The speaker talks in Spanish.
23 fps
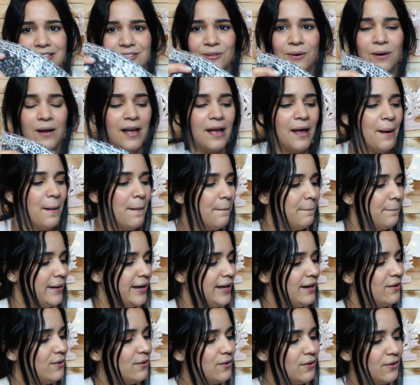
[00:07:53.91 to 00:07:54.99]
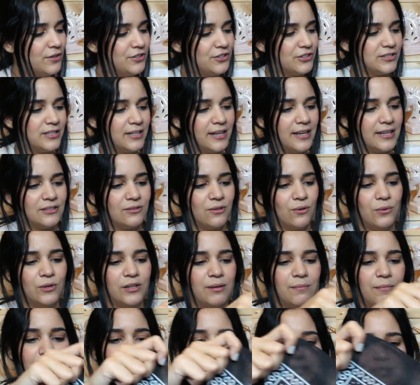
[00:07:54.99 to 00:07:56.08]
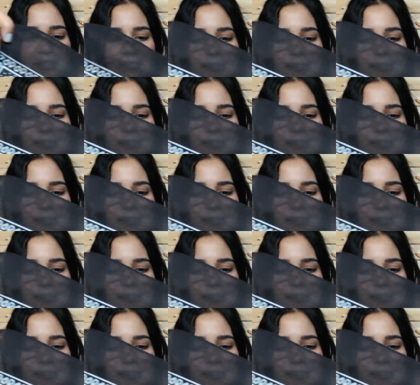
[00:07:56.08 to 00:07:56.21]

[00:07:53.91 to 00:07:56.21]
eso, pero yo sé que esto últimamente